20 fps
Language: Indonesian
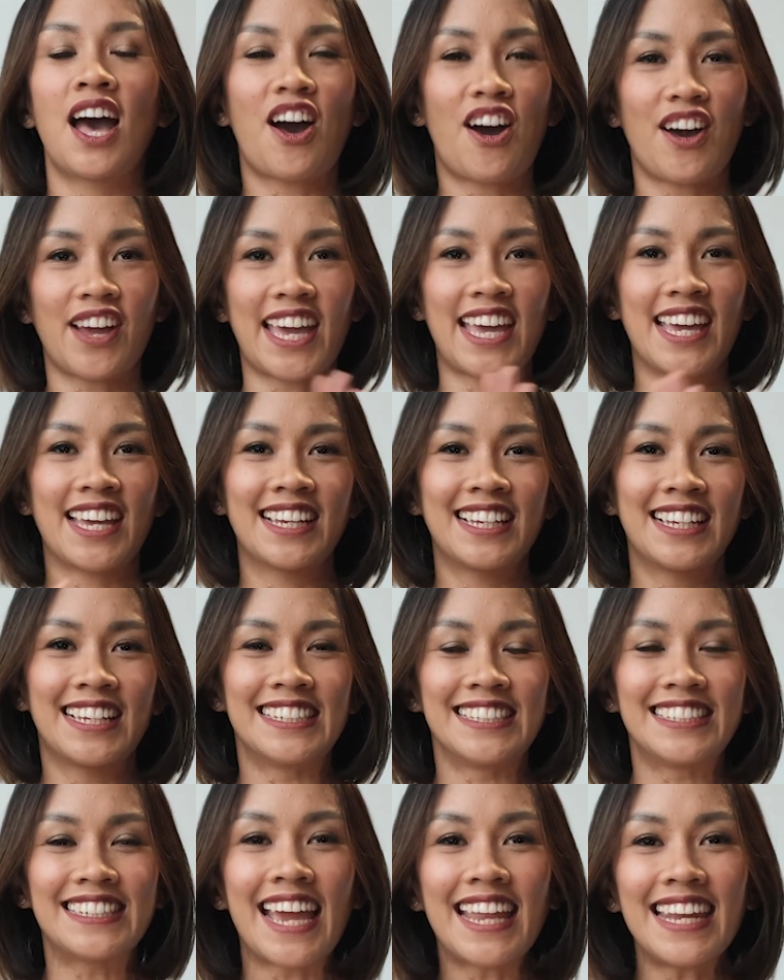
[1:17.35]
Oke,
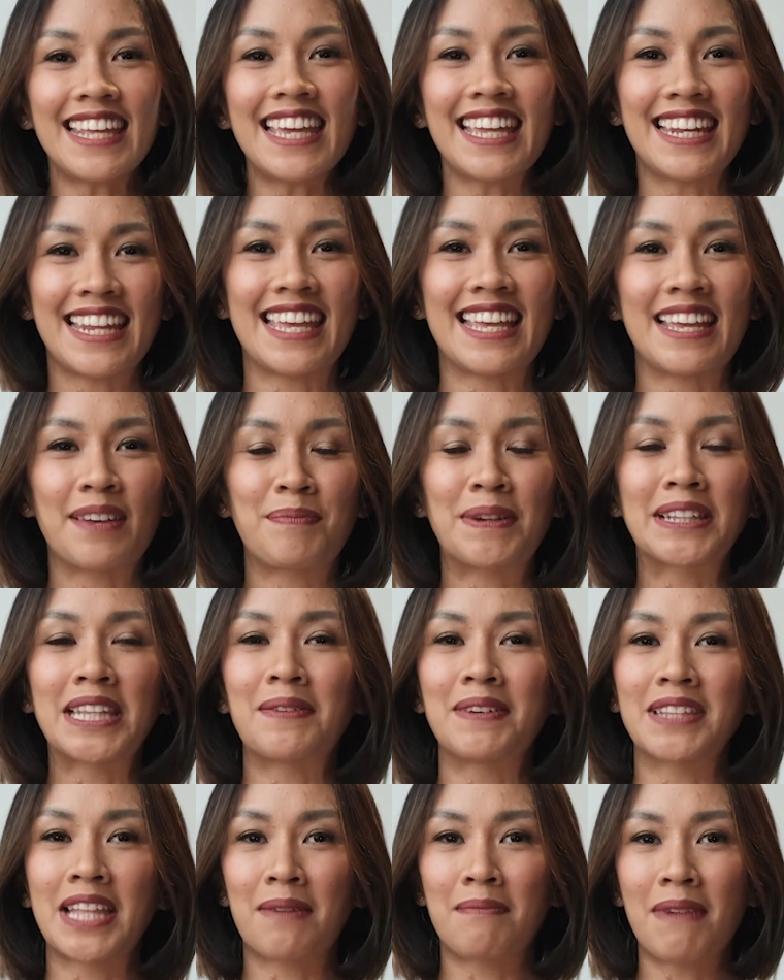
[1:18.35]
jadi gini,
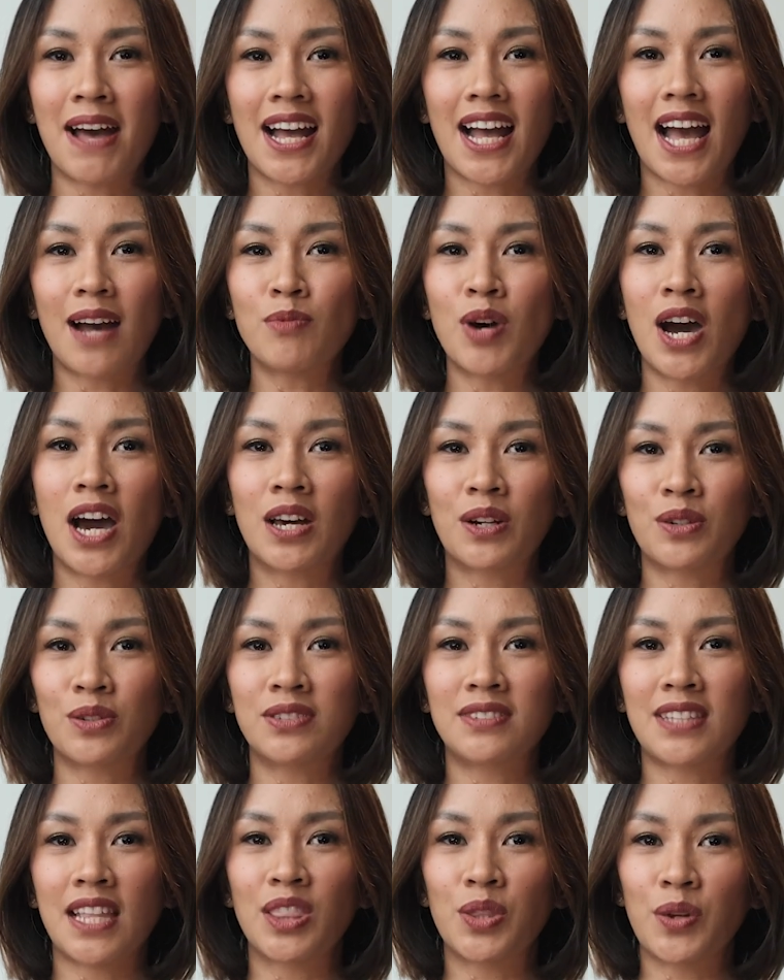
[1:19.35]
pertama-tama kamu
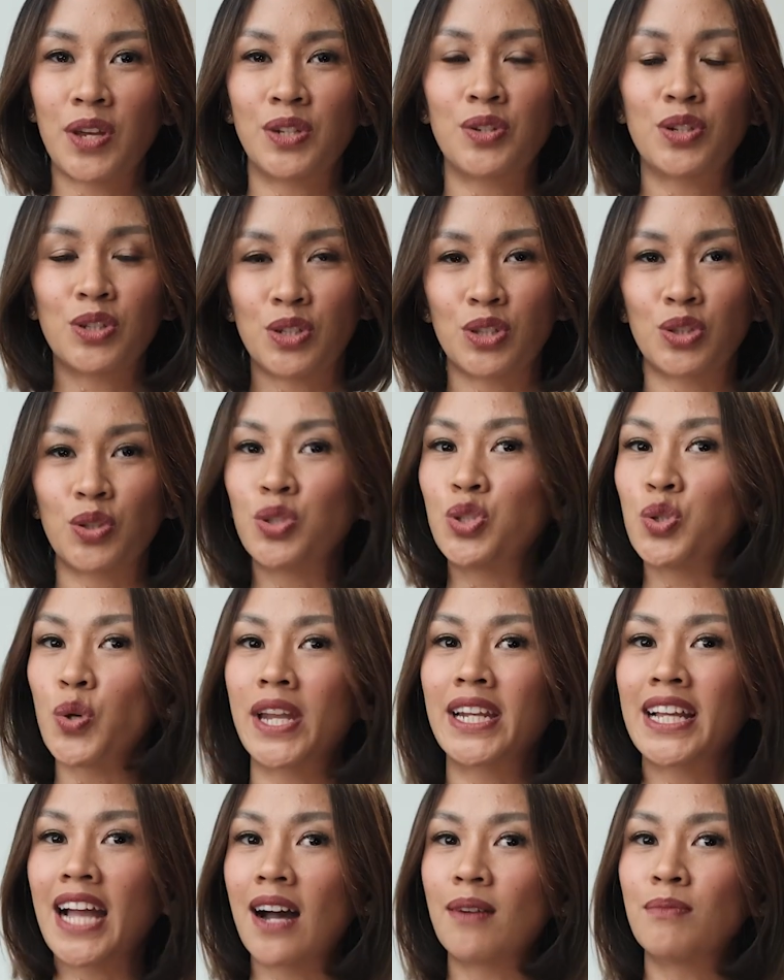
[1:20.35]
harus tentuin dulu
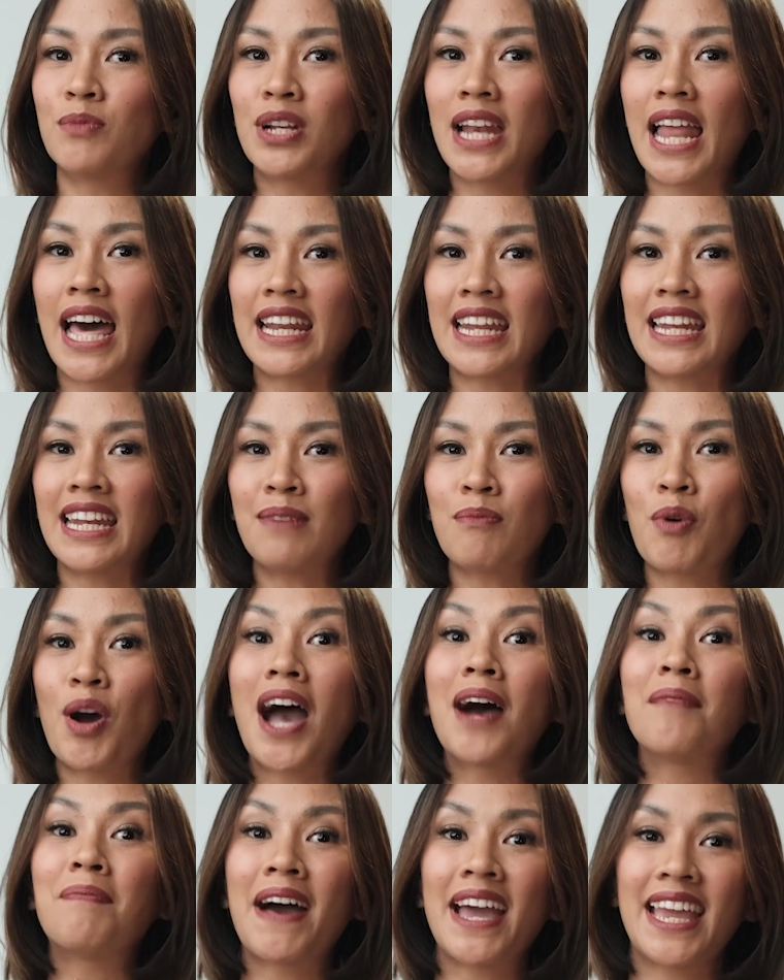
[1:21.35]
tujuan kamu lari ini mau
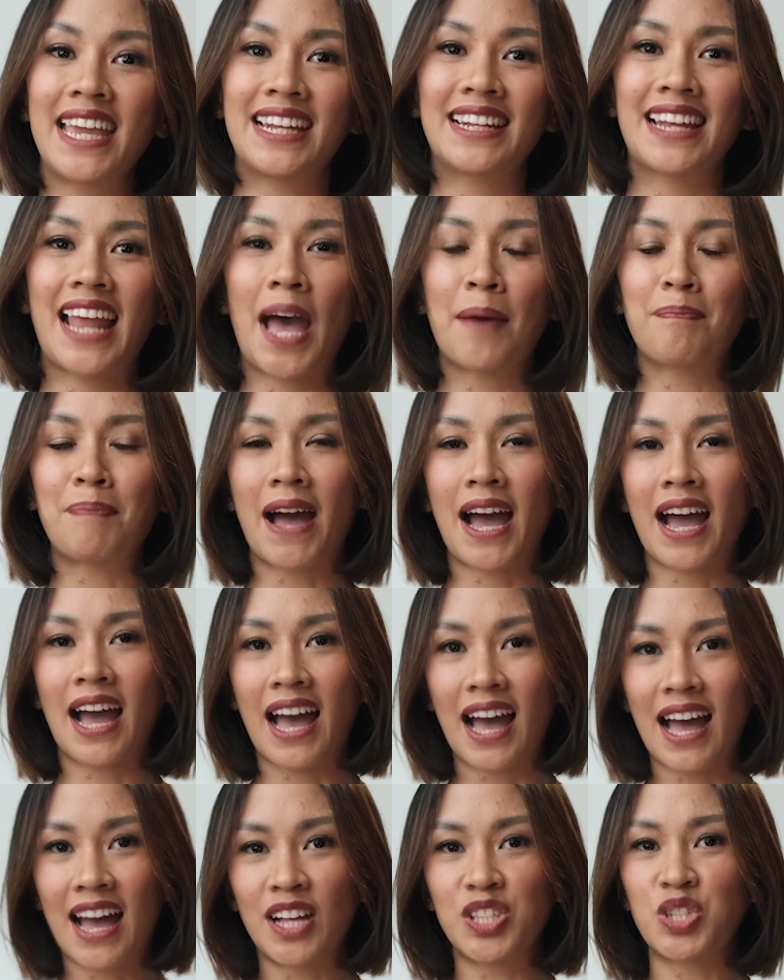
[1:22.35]
ngapain.
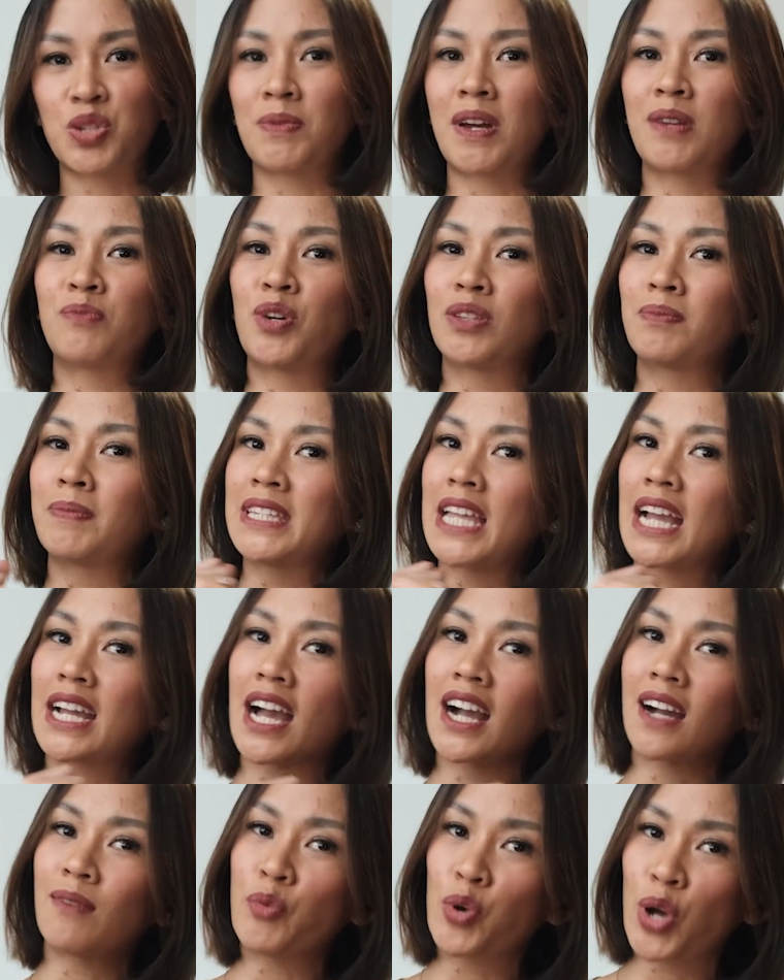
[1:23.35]
Apakah cuma buat
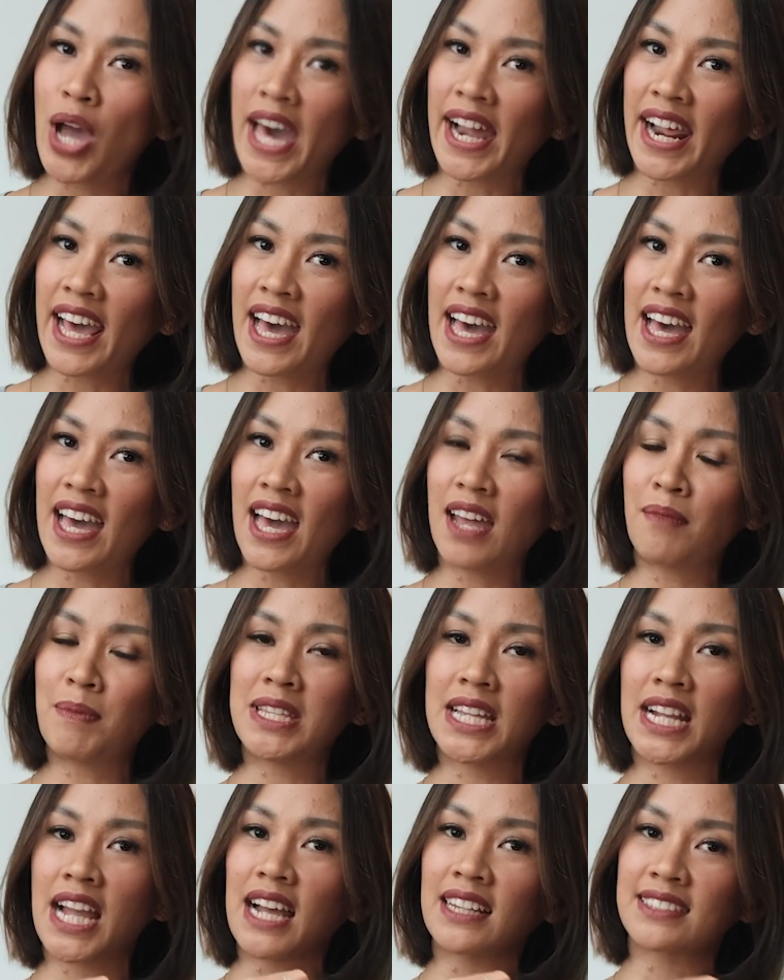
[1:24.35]
menjaga kebugaran,
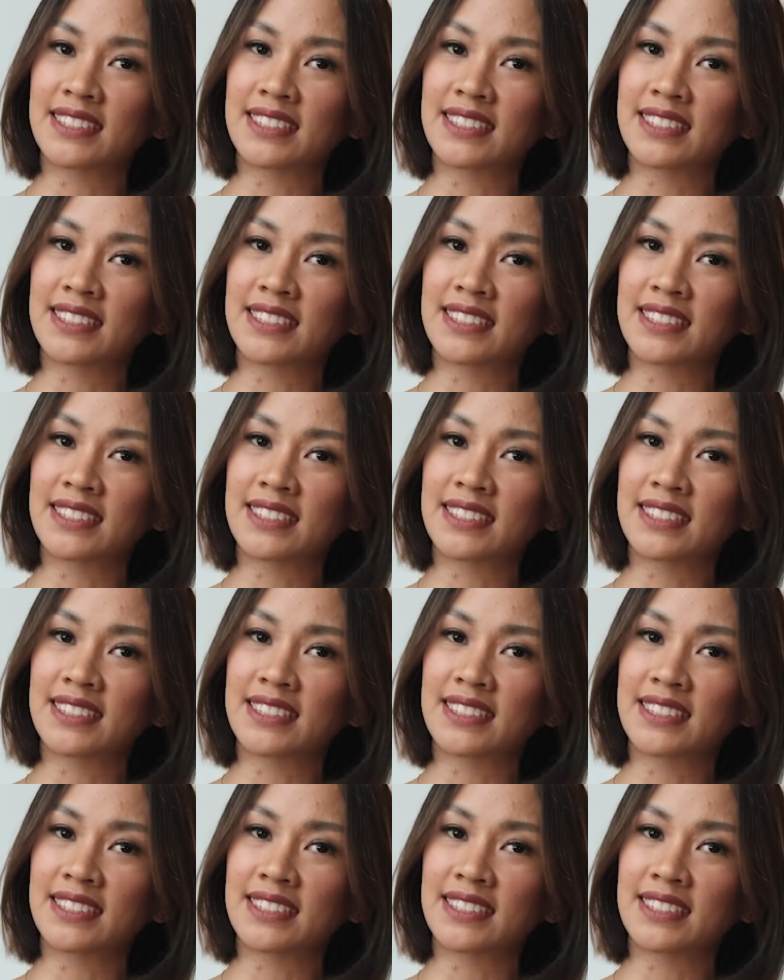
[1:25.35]
menjaga